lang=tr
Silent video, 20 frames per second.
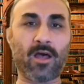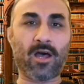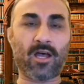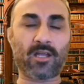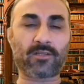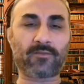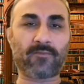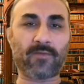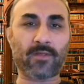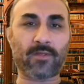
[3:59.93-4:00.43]

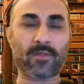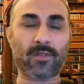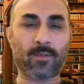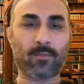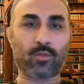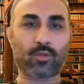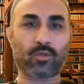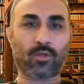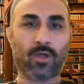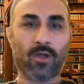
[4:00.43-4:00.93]
Ad ve
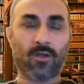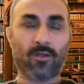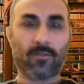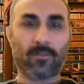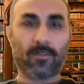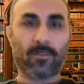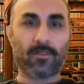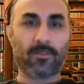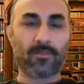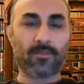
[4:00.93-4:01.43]
Semud
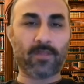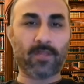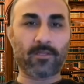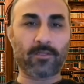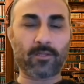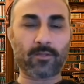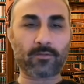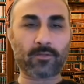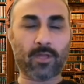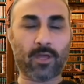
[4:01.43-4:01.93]
kavmi.
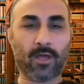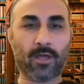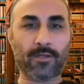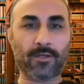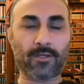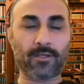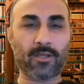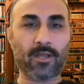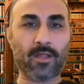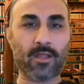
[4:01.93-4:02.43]
İnsanlık
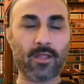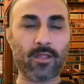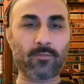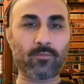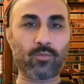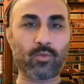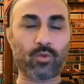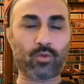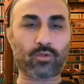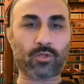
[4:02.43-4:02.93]
tarihine
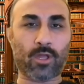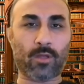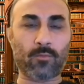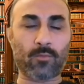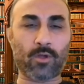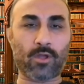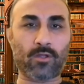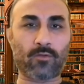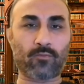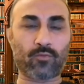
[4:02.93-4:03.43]
en büyük
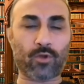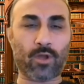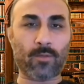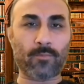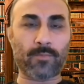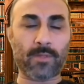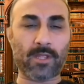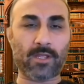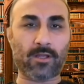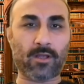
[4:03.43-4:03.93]
damgayı
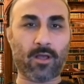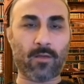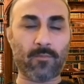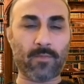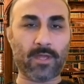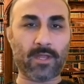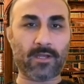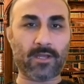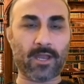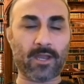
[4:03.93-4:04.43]
vuran
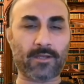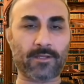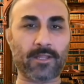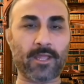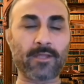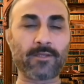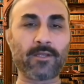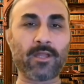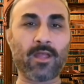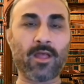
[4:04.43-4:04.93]

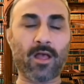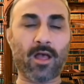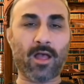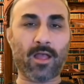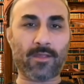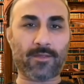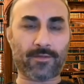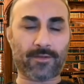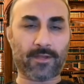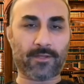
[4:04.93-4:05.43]
peygamberlerden
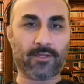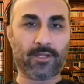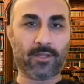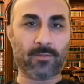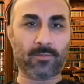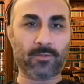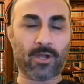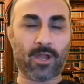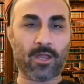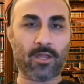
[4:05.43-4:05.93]
Hazreti
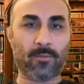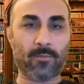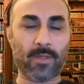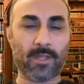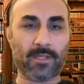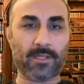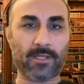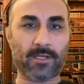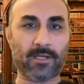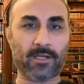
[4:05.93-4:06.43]

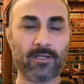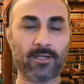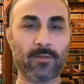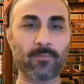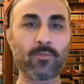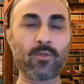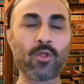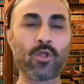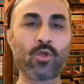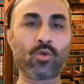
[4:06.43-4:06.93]
İbrahim'e
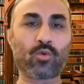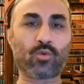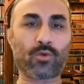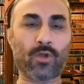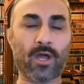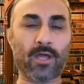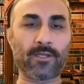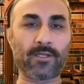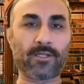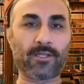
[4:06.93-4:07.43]
gelelim.
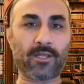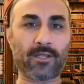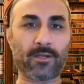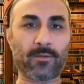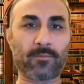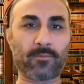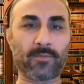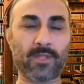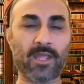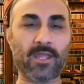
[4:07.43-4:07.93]
Kur'an-ı
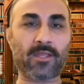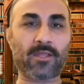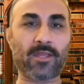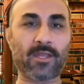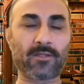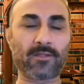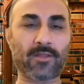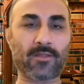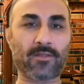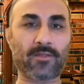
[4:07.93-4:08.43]
Kerim'de
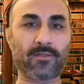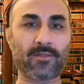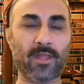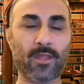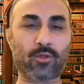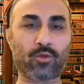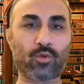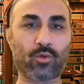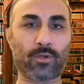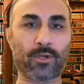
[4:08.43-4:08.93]

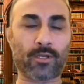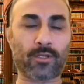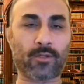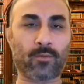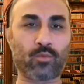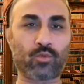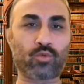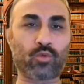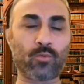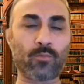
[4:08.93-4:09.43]
kendisinden
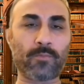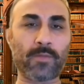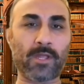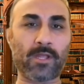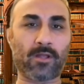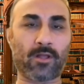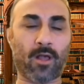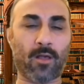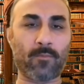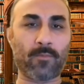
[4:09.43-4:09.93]
sonraki bütün
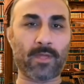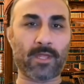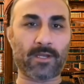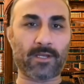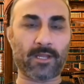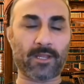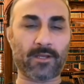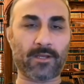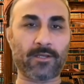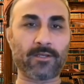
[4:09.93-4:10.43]

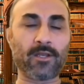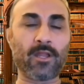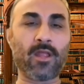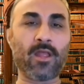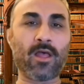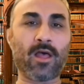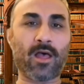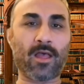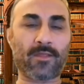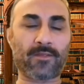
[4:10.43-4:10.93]
peygamberlerin
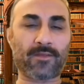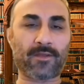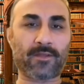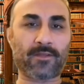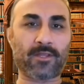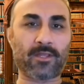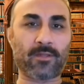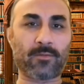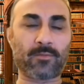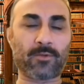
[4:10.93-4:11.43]

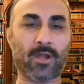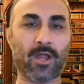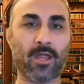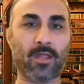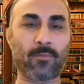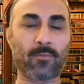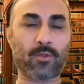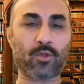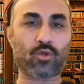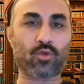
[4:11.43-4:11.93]
Hazreti
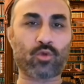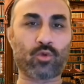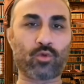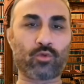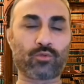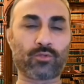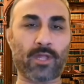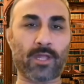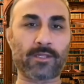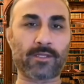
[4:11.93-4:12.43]
İbrahim'in
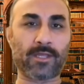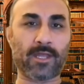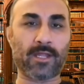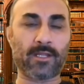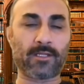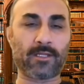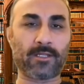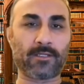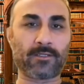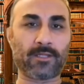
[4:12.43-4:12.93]
soyundan
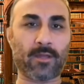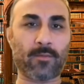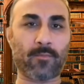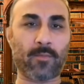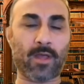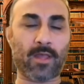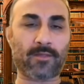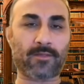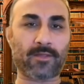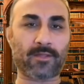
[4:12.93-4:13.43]

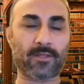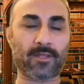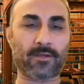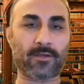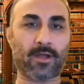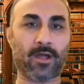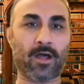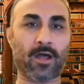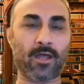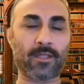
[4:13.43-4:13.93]
geldiğinden
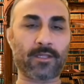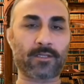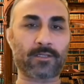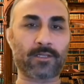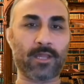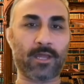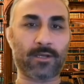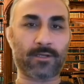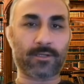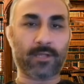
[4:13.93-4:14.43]
bahseder
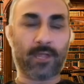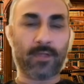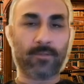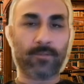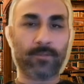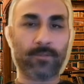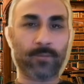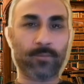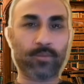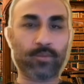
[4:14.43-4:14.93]
ayetlerde.
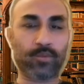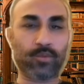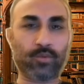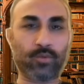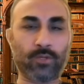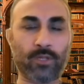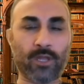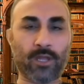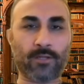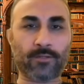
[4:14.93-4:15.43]
Ona bu
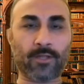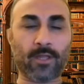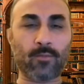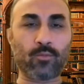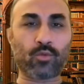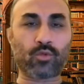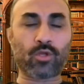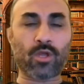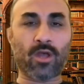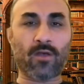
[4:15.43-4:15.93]
dünyada
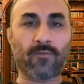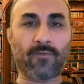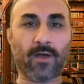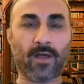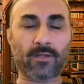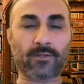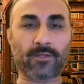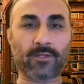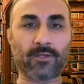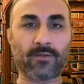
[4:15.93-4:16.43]

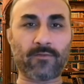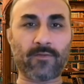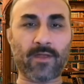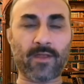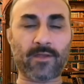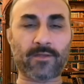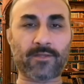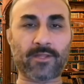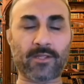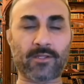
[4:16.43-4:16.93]
mükafatını
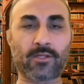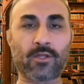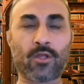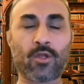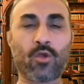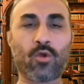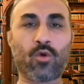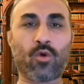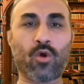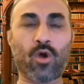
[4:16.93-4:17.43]
verdik.
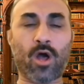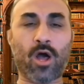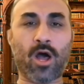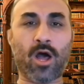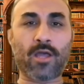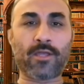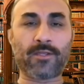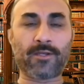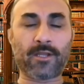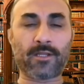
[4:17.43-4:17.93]
O
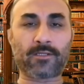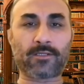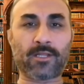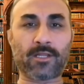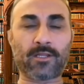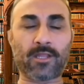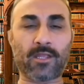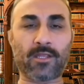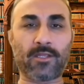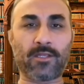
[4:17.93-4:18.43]

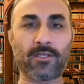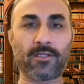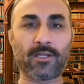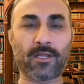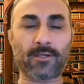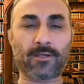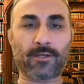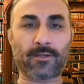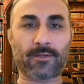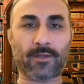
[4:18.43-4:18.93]
ahirette de
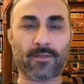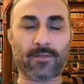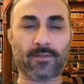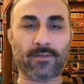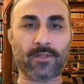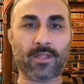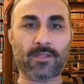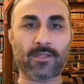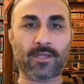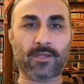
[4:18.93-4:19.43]
iyiler
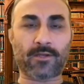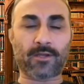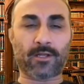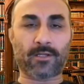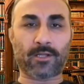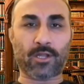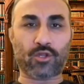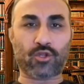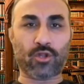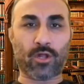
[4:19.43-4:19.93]
arasında yer
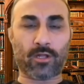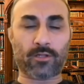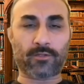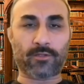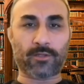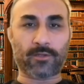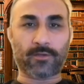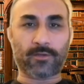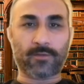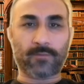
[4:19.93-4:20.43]

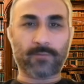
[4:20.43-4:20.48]
alacaktır.